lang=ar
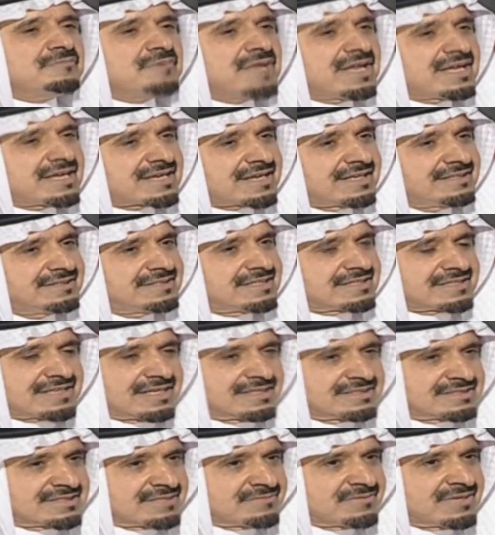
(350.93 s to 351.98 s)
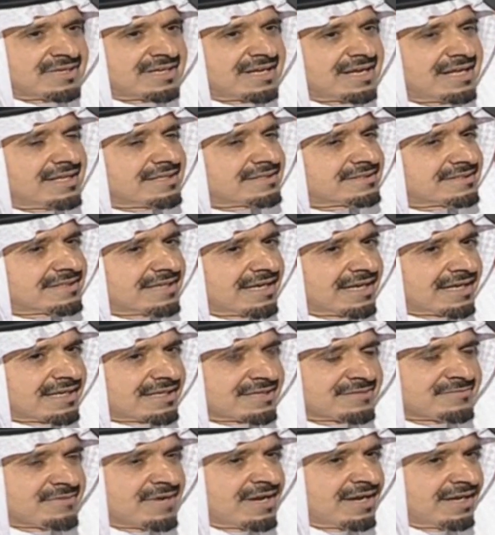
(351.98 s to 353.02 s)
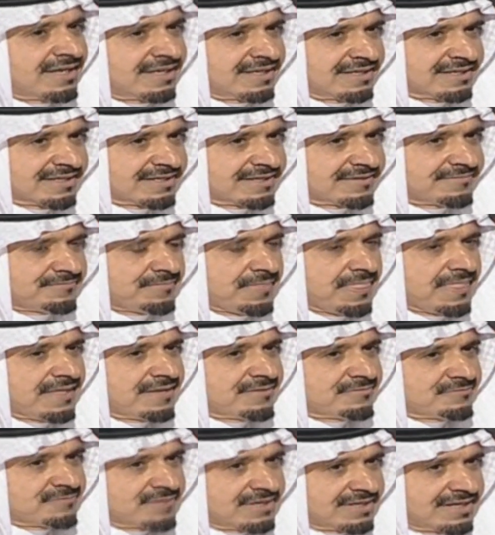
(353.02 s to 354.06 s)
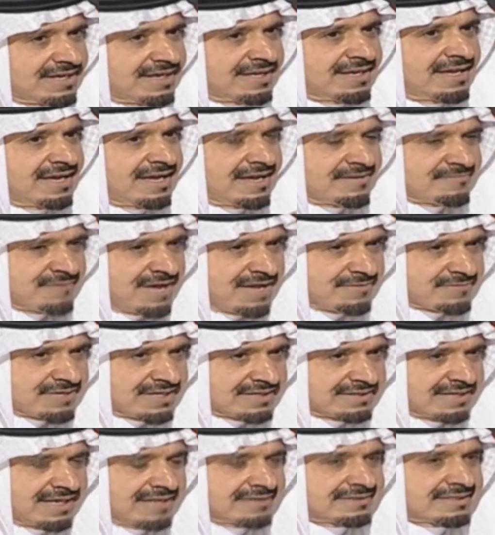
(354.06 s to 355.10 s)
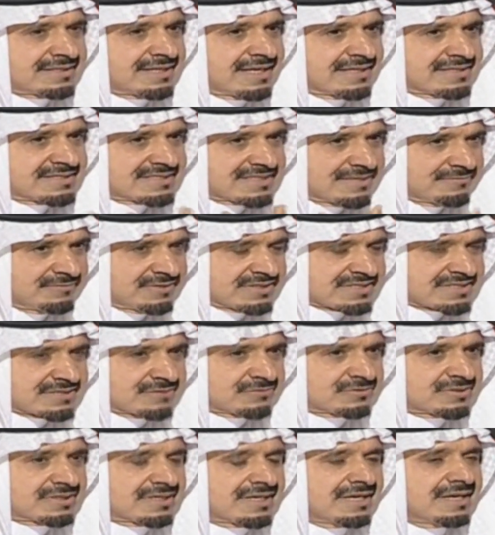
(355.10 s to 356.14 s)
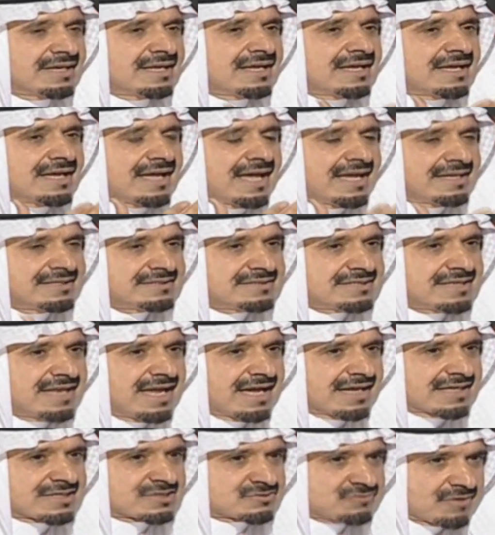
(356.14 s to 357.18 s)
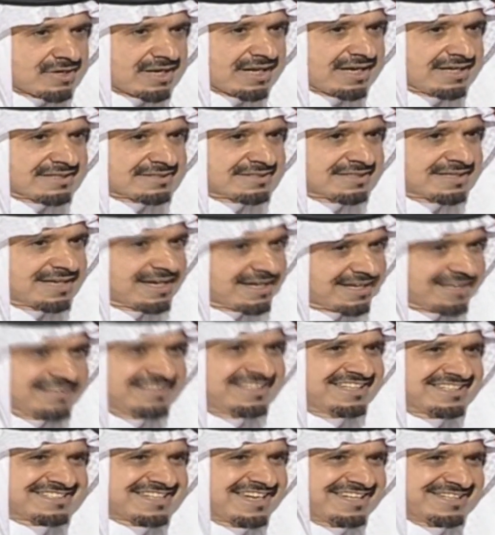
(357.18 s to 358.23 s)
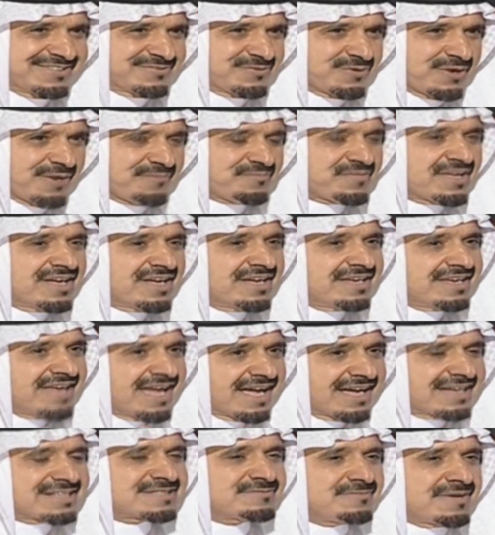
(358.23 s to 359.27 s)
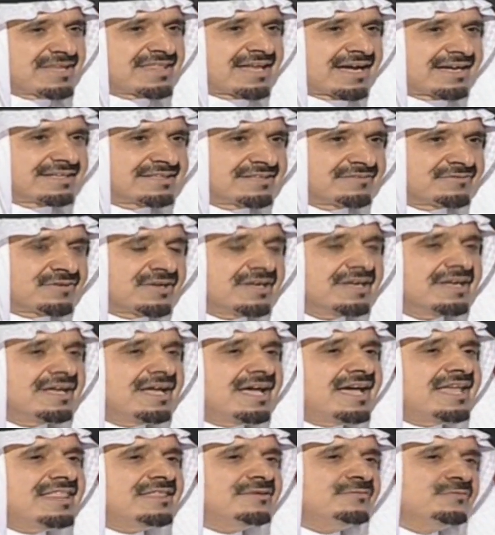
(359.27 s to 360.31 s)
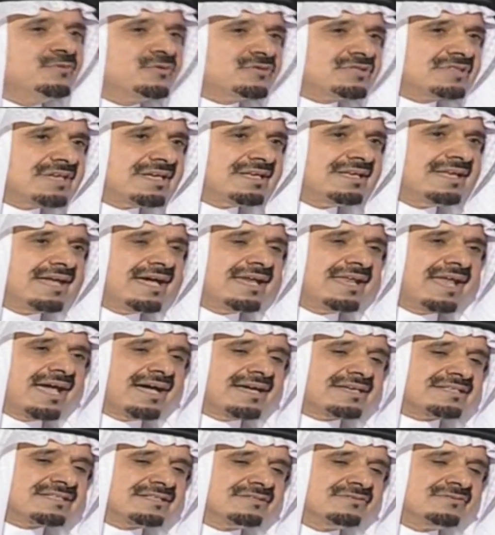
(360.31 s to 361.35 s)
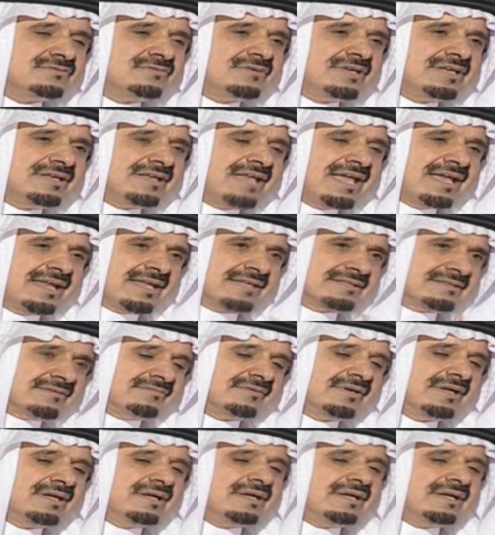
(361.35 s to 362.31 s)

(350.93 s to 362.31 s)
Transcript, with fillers: لك ردت رد جميل قالت يا أخي ما عليك من أنا أمامك أتحدث أنت سمعت صوتي أنت ناقش ورقتي كان رده جيد في نعم. ناقش ماذا قدمت هذه أمور شكلي أنا أقصد لا نهتم